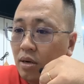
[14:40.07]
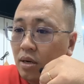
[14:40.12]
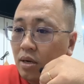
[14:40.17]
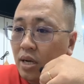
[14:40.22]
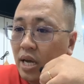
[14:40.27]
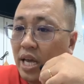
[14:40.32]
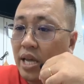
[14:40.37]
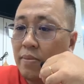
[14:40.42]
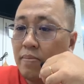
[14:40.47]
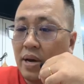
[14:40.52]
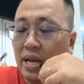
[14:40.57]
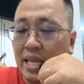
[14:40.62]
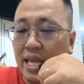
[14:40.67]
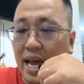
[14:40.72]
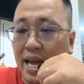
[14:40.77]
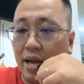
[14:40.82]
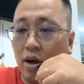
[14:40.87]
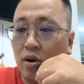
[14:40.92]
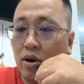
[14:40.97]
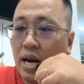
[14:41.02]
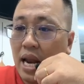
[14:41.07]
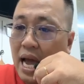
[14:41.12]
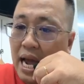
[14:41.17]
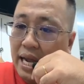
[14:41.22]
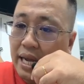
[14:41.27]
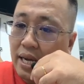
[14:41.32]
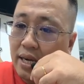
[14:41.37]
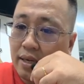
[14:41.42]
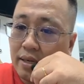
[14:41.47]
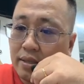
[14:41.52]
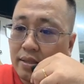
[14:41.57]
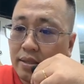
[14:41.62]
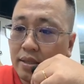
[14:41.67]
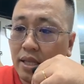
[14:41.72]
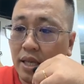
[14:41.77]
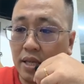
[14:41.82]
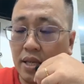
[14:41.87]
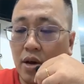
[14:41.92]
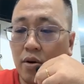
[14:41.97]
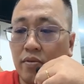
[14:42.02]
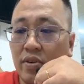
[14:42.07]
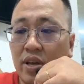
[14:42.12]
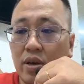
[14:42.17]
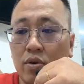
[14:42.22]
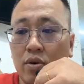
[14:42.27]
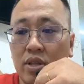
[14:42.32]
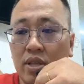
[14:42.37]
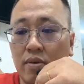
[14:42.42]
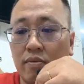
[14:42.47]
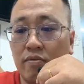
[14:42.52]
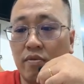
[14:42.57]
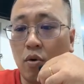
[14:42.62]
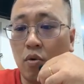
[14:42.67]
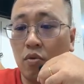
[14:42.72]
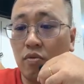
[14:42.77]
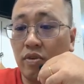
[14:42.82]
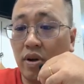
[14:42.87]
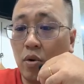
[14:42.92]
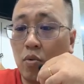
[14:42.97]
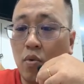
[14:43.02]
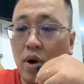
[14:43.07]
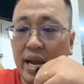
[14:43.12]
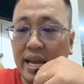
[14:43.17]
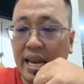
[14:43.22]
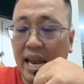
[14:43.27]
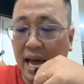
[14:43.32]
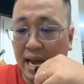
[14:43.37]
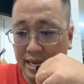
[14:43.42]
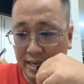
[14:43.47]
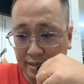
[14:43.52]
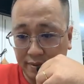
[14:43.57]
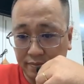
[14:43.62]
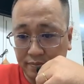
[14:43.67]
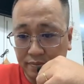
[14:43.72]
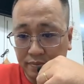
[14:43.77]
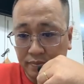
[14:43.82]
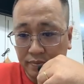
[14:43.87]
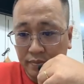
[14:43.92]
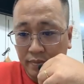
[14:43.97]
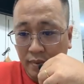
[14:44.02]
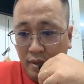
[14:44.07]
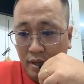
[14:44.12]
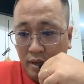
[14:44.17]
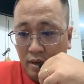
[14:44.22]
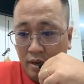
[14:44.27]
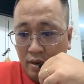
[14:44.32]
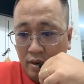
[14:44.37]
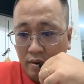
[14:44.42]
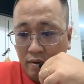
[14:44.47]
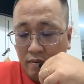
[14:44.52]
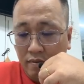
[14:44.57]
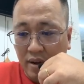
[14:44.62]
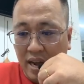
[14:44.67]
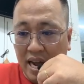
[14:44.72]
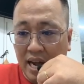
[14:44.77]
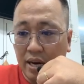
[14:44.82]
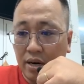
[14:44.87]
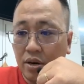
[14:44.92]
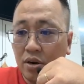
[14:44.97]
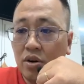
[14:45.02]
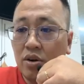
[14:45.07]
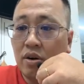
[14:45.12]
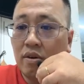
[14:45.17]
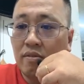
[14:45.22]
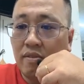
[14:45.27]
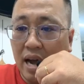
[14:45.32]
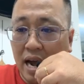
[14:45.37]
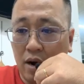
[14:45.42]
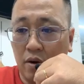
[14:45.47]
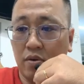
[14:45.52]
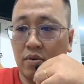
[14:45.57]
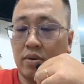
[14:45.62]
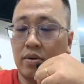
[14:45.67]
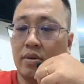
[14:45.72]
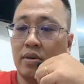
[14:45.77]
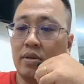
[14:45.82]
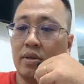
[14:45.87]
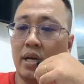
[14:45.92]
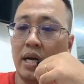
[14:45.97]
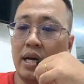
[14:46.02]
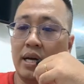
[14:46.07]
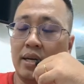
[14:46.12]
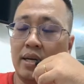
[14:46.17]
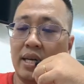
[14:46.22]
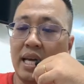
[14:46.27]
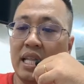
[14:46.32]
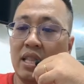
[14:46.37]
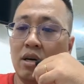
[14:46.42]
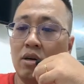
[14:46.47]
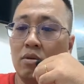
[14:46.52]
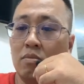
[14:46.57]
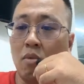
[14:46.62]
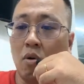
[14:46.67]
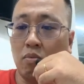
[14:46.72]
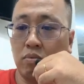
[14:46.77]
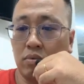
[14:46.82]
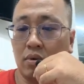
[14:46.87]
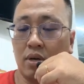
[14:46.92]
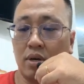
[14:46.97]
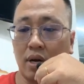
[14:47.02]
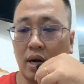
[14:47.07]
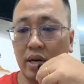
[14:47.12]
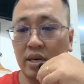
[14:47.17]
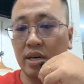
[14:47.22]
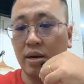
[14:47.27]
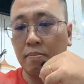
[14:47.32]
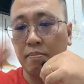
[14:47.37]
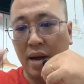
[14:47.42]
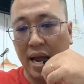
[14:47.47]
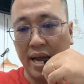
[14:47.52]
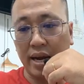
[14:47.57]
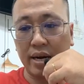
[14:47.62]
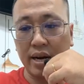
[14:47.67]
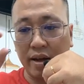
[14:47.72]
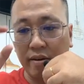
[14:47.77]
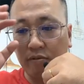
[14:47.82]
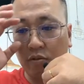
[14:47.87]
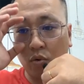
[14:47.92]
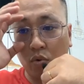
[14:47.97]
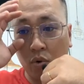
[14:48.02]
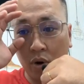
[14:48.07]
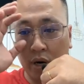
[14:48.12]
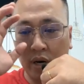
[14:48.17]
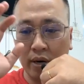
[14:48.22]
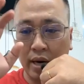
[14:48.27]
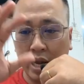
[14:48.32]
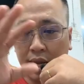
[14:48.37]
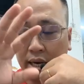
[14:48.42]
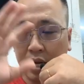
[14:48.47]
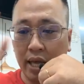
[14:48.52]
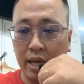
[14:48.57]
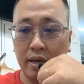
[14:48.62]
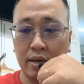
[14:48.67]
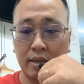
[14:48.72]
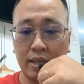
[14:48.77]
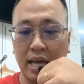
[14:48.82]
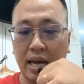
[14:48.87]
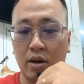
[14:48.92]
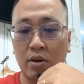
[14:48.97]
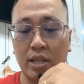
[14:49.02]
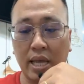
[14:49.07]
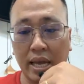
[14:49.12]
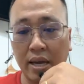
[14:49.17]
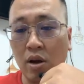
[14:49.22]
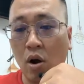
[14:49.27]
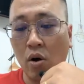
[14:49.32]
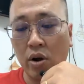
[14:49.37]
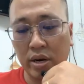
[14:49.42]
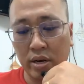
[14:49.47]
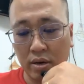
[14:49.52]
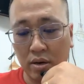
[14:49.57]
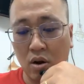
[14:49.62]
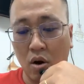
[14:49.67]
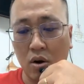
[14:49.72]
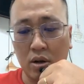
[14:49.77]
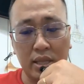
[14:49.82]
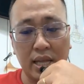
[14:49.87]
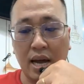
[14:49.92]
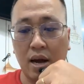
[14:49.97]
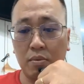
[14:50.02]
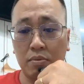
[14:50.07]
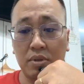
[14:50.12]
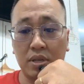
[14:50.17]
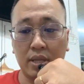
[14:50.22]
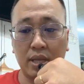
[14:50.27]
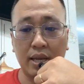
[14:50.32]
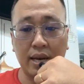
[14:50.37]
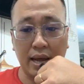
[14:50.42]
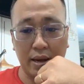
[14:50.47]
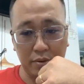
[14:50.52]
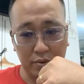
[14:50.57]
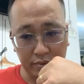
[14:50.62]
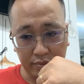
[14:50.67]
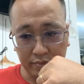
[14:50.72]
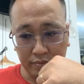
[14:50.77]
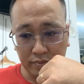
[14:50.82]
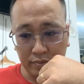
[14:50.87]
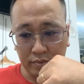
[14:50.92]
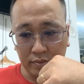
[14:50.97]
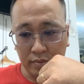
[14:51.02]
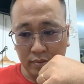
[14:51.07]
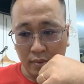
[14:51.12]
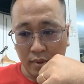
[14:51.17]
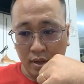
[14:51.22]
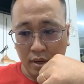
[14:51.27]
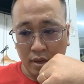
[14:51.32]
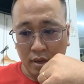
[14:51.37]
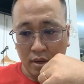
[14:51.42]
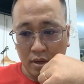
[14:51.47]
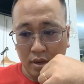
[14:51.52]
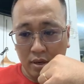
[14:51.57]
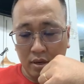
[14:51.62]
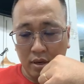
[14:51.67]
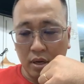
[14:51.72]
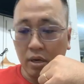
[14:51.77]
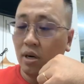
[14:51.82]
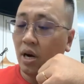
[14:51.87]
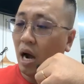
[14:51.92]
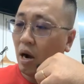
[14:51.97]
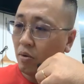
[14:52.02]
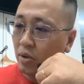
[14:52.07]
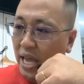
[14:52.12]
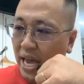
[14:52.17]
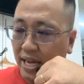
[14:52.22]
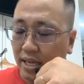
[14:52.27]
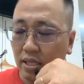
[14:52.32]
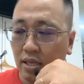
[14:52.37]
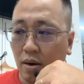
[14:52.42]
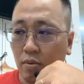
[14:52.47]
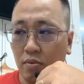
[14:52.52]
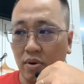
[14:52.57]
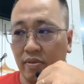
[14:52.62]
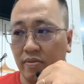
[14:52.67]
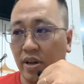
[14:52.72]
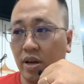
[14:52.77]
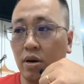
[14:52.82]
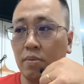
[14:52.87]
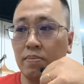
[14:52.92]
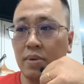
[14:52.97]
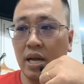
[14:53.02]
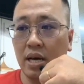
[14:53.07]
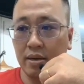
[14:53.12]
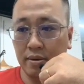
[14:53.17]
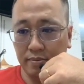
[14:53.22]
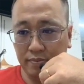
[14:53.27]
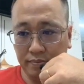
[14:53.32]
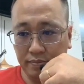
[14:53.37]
khi mà dạy online á thì giáo viên có nhiệm vụ phải quay lại và đưa vào à, cái thư mục ở trên mạng để phụ huynh hay kia người ta có thể coi được con ta học như thế nào cứ họ dạy xong là phải up lên